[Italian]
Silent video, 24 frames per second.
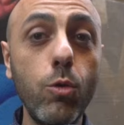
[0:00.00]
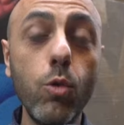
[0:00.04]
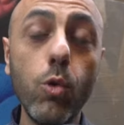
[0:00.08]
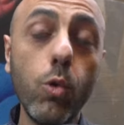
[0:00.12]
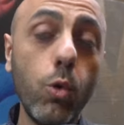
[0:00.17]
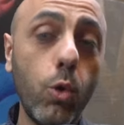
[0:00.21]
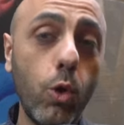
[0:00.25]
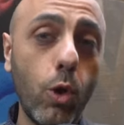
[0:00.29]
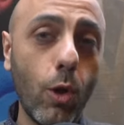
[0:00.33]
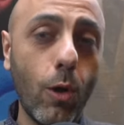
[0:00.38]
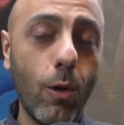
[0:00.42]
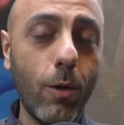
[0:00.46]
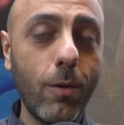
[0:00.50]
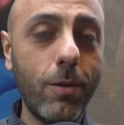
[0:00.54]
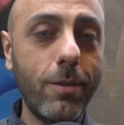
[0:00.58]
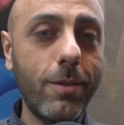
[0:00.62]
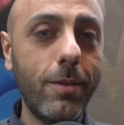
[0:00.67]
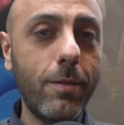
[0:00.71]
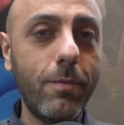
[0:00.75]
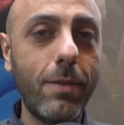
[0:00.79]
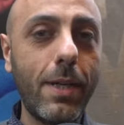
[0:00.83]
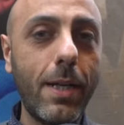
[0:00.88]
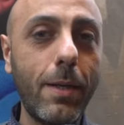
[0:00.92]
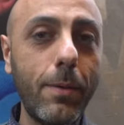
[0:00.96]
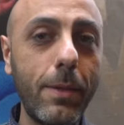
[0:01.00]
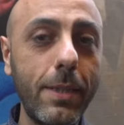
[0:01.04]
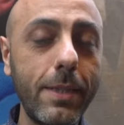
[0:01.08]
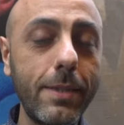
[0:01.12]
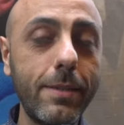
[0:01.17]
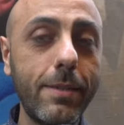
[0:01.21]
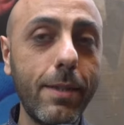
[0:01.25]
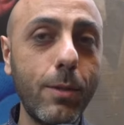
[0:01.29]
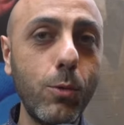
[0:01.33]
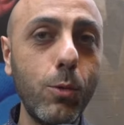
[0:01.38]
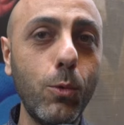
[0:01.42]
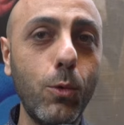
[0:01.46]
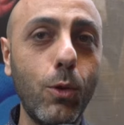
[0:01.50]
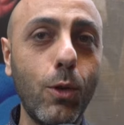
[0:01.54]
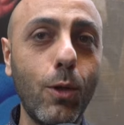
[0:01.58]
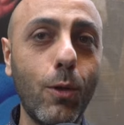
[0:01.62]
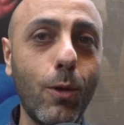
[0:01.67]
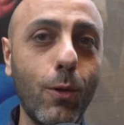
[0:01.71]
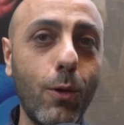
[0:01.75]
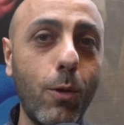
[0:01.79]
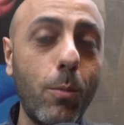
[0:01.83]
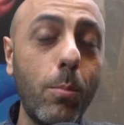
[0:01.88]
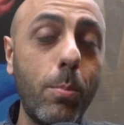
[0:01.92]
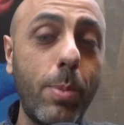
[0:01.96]
Nullo, veramente
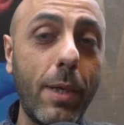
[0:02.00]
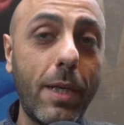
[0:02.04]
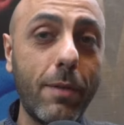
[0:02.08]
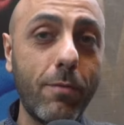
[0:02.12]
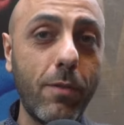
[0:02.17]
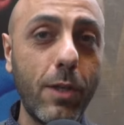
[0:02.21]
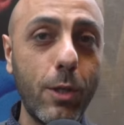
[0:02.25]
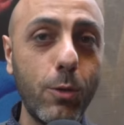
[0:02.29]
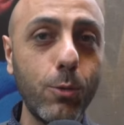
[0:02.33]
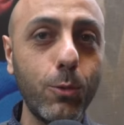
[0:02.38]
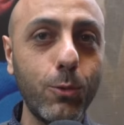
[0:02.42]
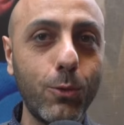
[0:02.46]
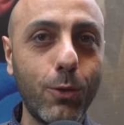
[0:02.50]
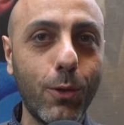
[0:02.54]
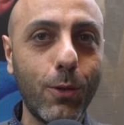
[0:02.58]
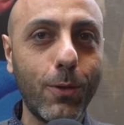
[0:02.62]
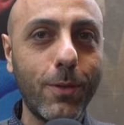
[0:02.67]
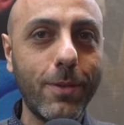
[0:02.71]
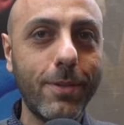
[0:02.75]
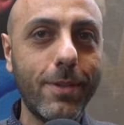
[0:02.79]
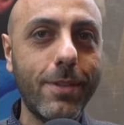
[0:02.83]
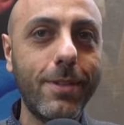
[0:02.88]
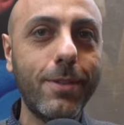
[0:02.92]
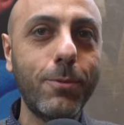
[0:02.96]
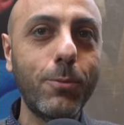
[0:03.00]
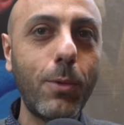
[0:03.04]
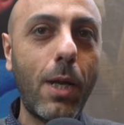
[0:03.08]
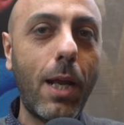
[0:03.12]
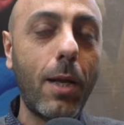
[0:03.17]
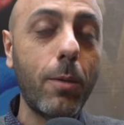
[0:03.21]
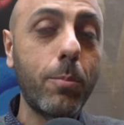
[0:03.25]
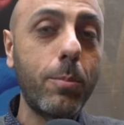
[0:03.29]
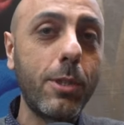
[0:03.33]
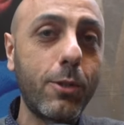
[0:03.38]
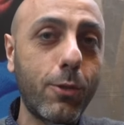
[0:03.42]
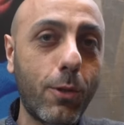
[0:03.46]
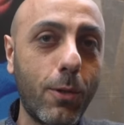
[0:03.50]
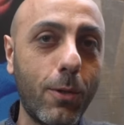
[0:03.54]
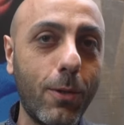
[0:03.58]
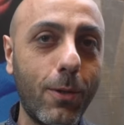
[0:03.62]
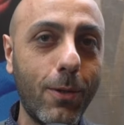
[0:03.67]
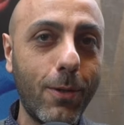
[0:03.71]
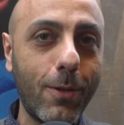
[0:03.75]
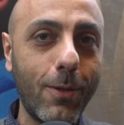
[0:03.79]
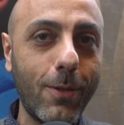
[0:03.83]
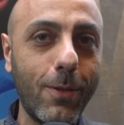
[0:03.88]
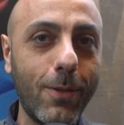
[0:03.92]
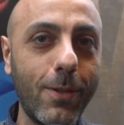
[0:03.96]
nullo, non pervenuto, è un
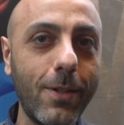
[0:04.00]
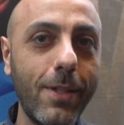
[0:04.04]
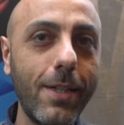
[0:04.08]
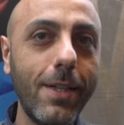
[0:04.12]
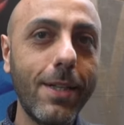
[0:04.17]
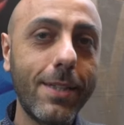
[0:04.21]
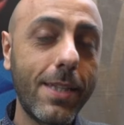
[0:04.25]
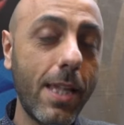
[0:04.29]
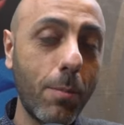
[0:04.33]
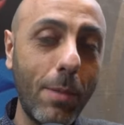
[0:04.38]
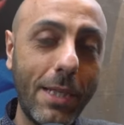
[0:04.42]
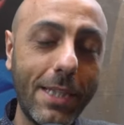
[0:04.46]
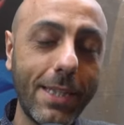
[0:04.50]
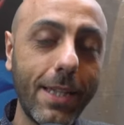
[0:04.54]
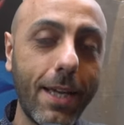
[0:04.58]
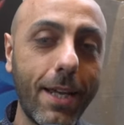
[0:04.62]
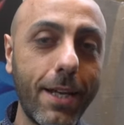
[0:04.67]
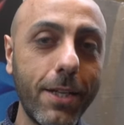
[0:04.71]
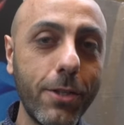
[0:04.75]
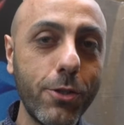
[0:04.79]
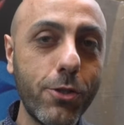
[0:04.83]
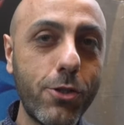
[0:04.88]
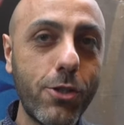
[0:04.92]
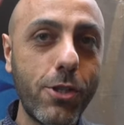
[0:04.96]
arbitro da mandare in